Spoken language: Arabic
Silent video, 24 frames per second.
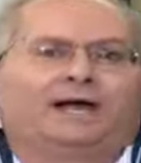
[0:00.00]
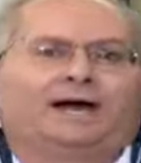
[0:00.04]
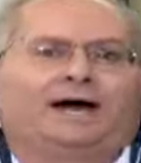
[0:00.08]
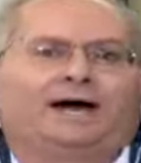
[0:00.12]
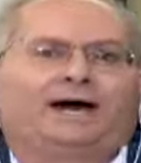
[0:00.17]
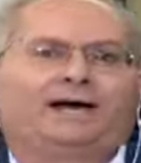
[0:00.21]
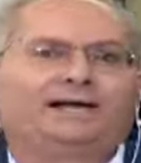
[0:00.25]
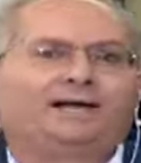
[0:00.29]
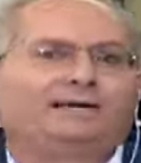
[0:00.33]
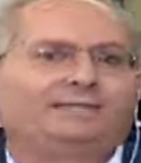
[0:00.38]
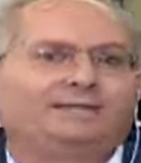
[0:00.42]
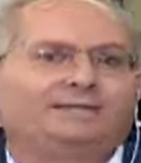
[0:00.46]

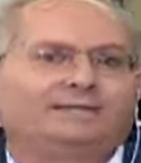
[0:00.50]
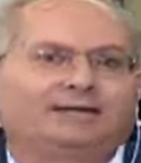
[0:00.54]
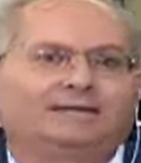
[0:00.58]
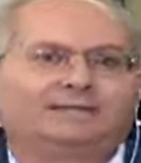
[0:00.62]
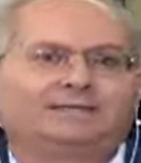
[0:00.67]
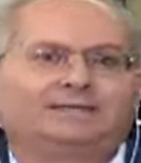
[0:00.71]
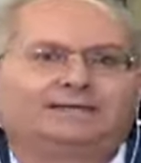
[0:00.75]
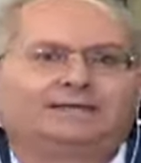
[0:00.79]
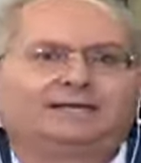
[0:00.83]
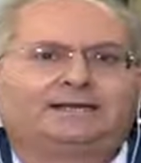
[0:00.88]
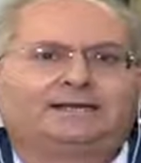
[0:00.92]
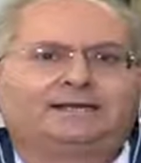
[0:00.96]
أنا
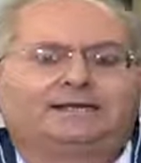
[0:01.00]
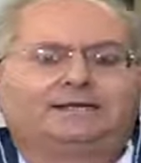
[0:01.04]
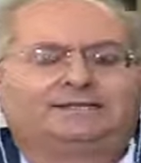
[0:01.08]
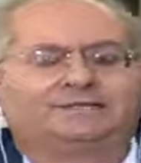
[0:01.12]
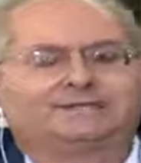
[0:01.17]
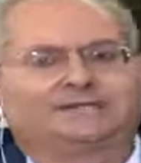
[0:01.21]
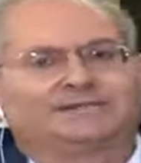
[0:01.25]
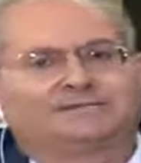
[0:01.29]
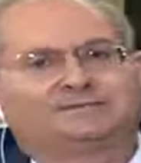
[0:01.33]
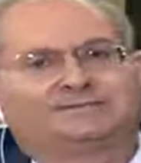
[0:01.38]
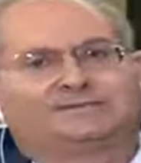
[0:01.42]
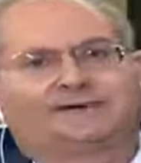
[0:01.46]
بتقديري
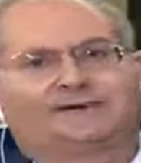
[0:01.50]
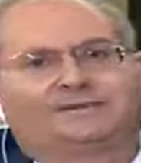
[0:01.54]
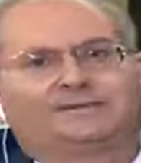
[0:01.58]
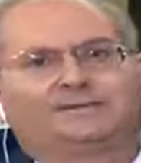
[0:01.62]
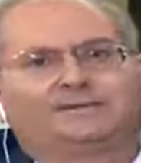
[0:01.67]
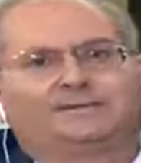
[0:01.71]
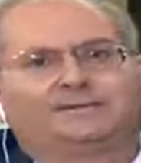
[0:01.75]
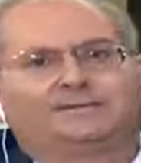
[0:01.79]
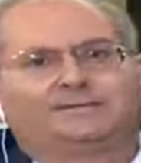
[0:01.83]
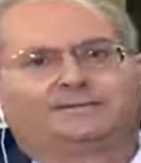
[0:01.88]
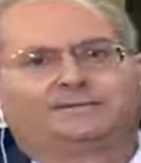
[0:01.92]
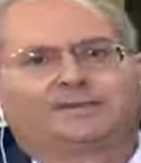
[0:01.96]
أستاذ
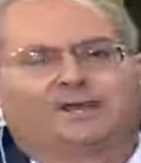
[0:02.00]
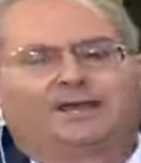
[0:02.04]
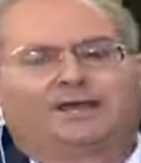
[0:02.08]
فادي